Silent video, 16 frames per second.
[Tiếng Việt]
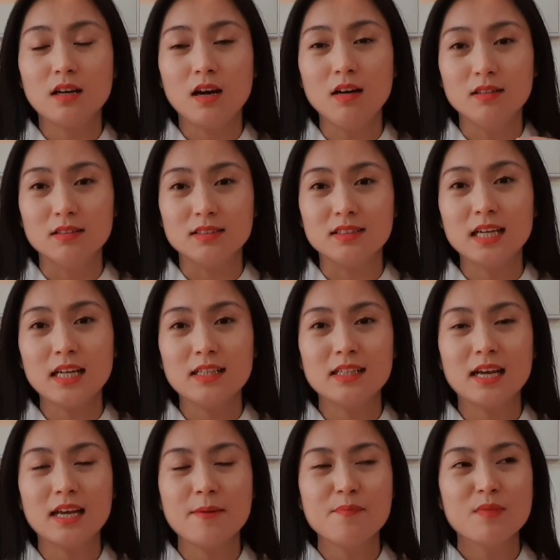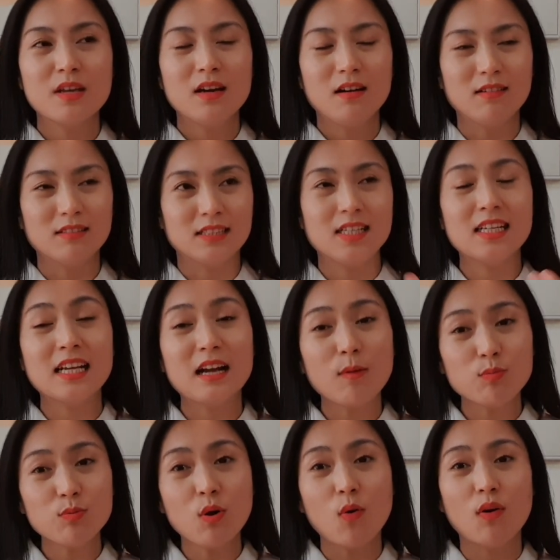ở trên cái ở trên cái
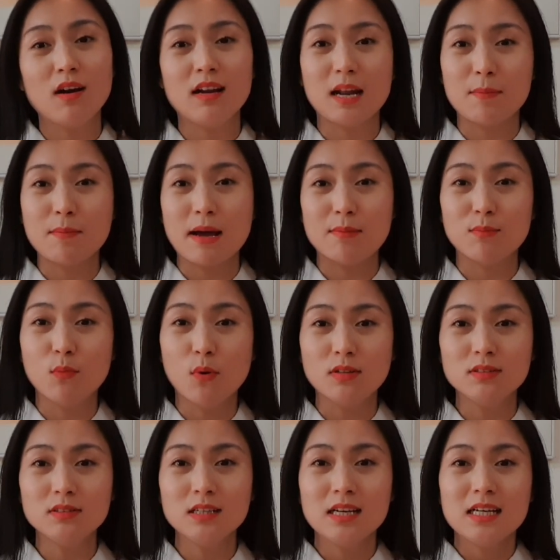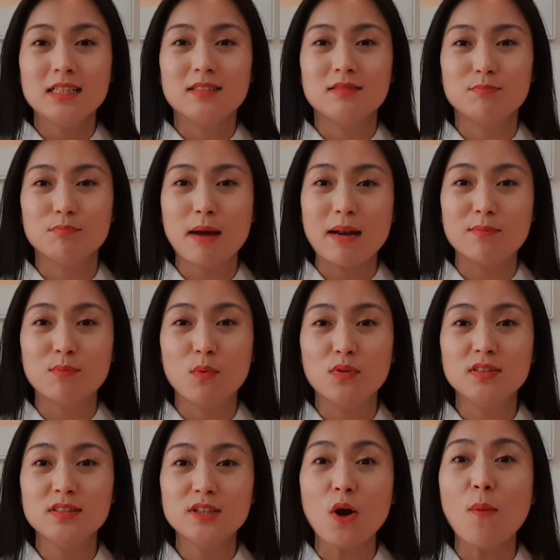góc độ là bạn muốn bạn
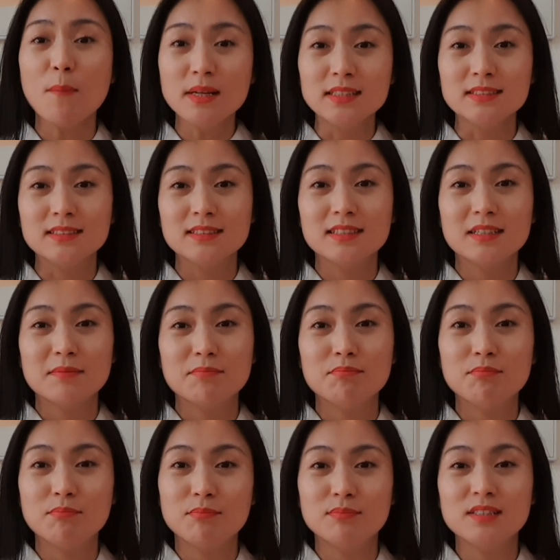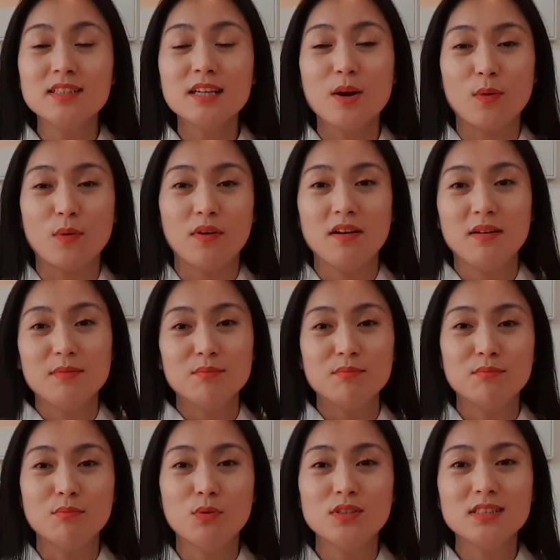muốn cho mình, như kiểu
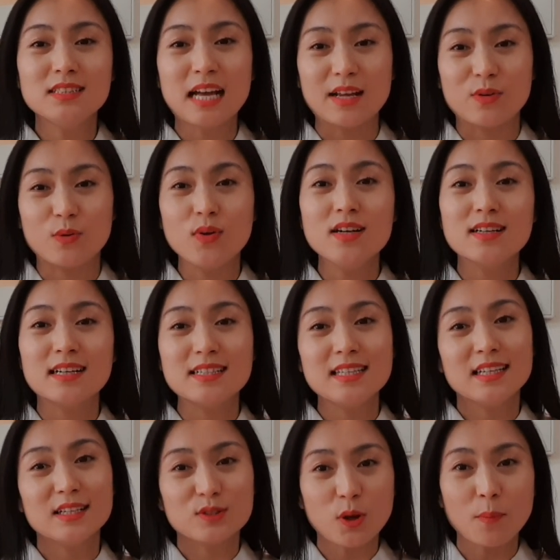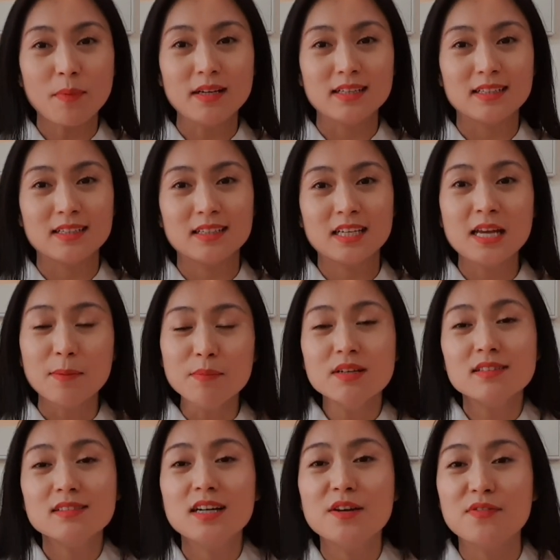muốn giải quyết được cái gì để cho mình kiếm
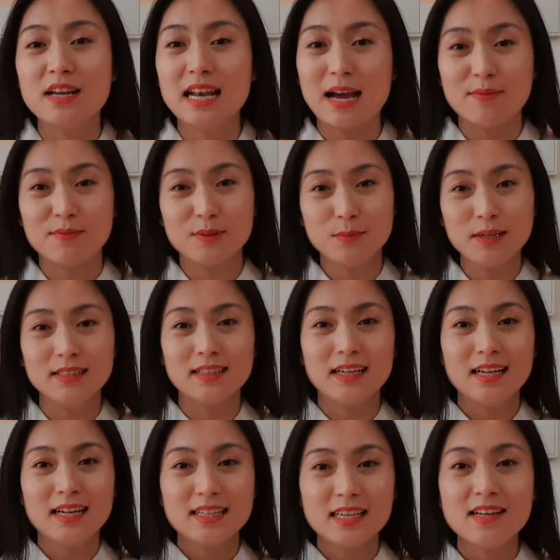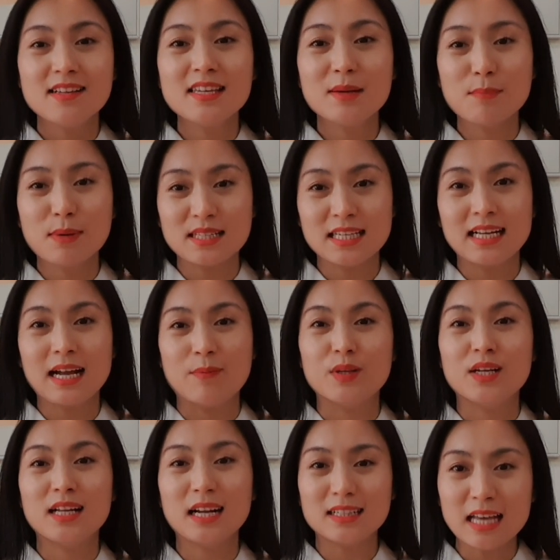được người về làm với mình, thì đương nhiên bạn sẽ cảm
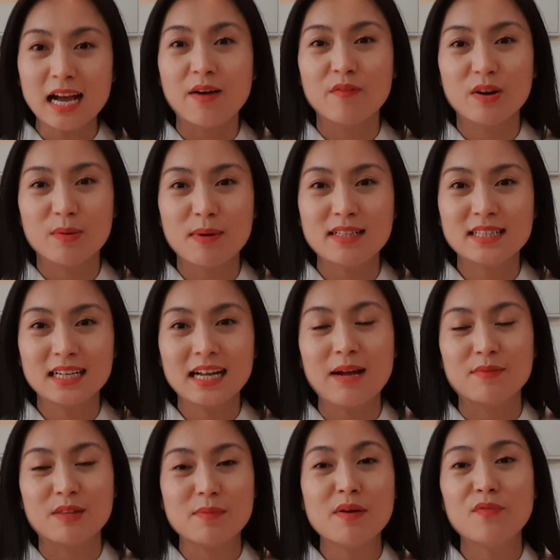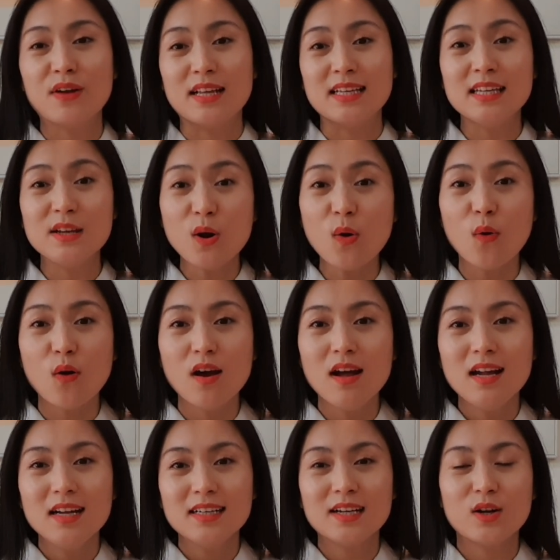thấy căng thẳng và bạn sẽ cảm thấy bạn phải nghĩ hộ.
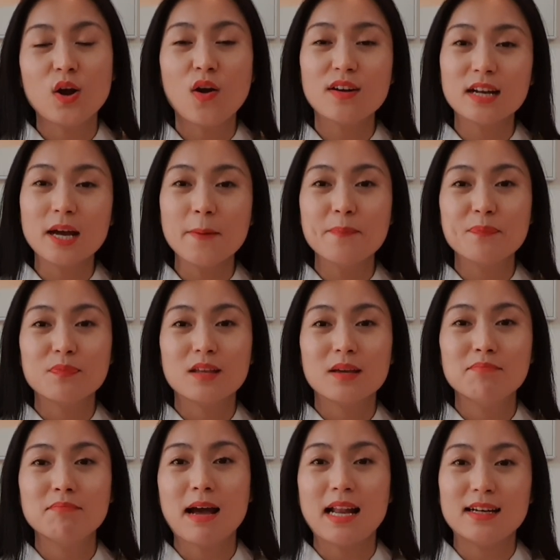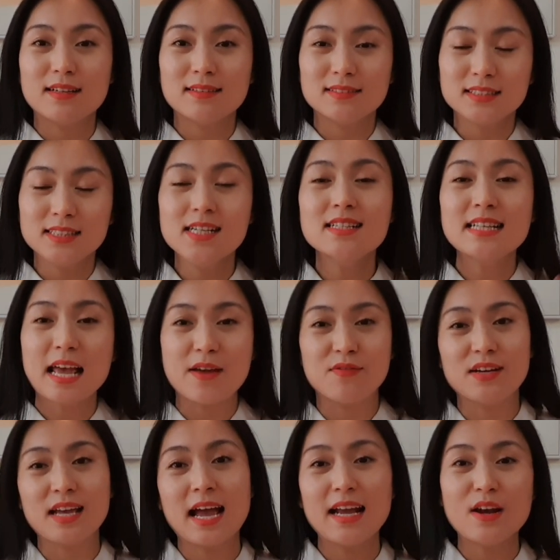Thế còn á, bạn chia sẻ
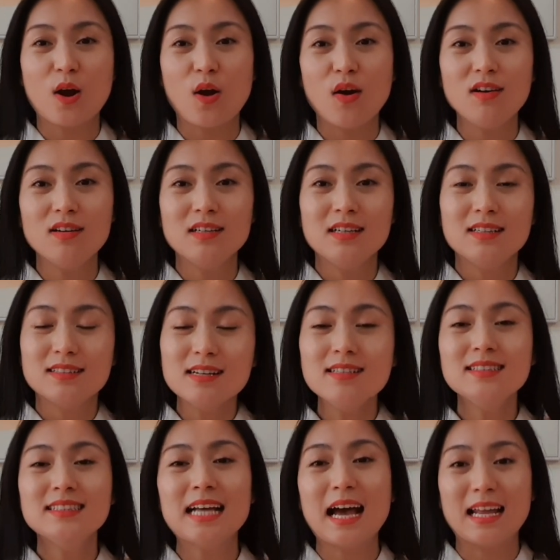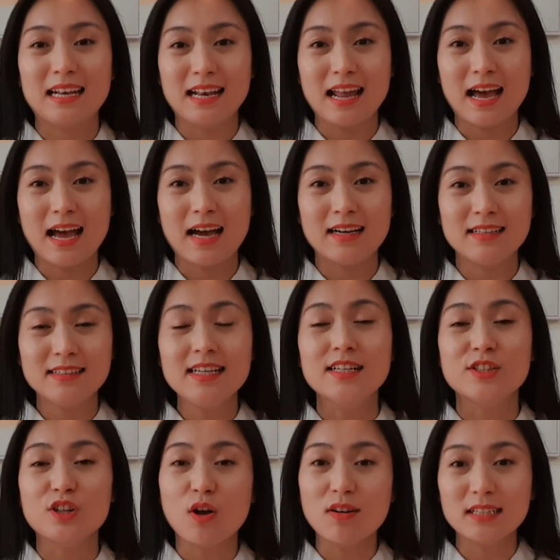với ai đó đơn giản là
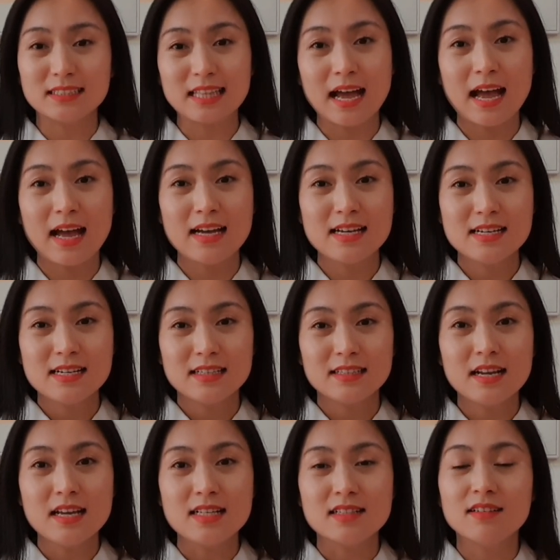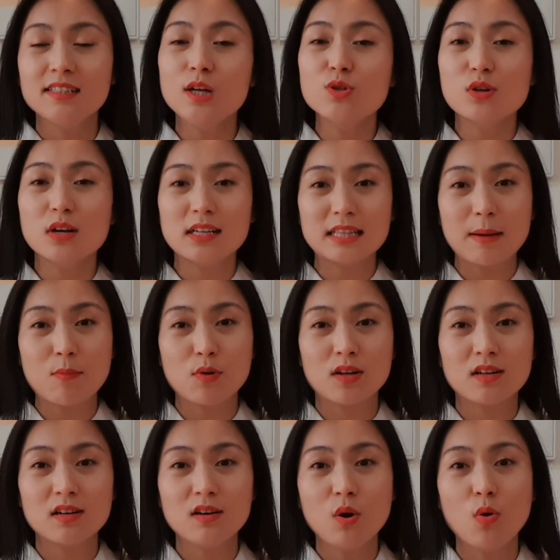để cho người ta, để giới thiệu cho người ta một
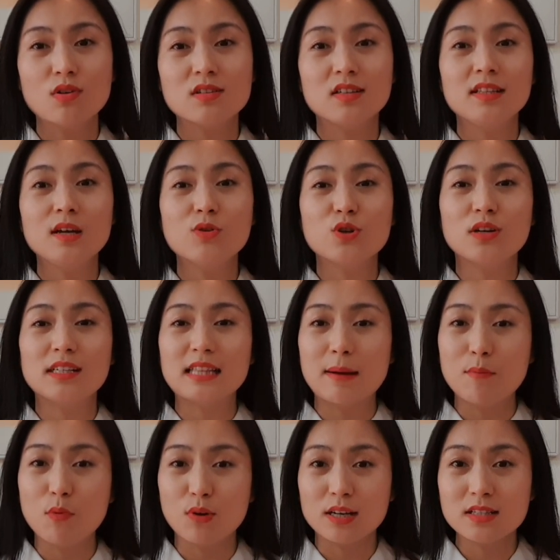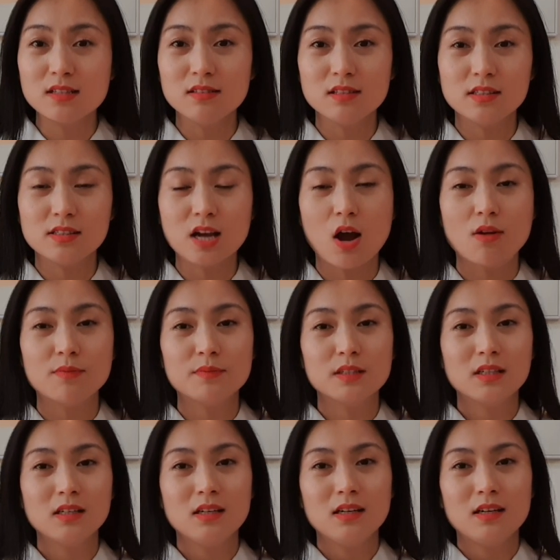cái cơ hội, giới thiệu cho người ta một cái sự lựa chọn.
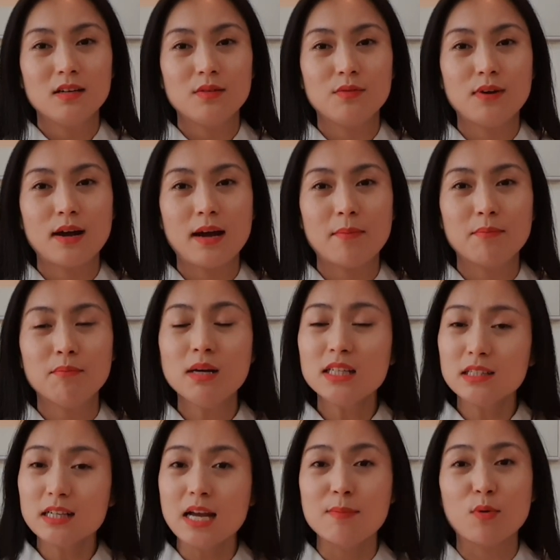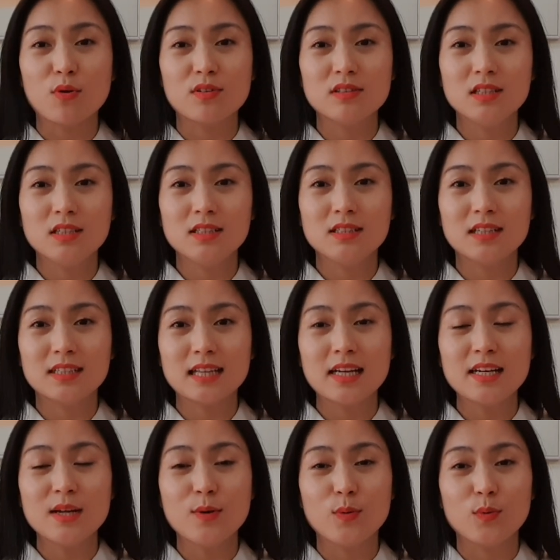Và bất kể mọi người, người ta
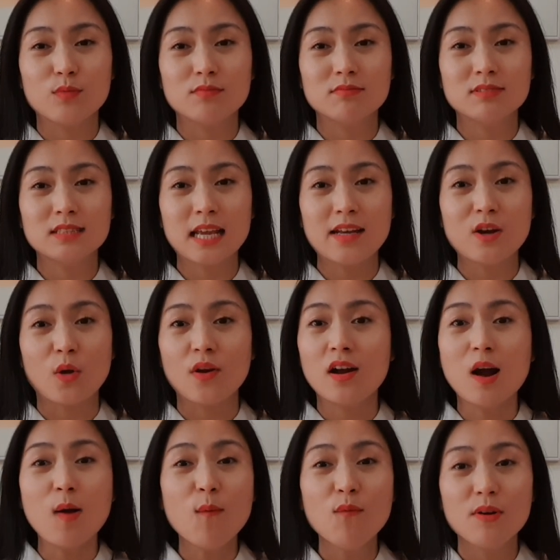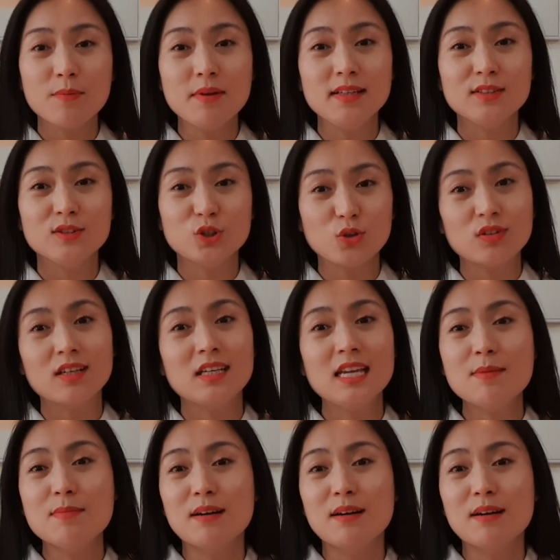đều sẽ nói không với mình cho tới khi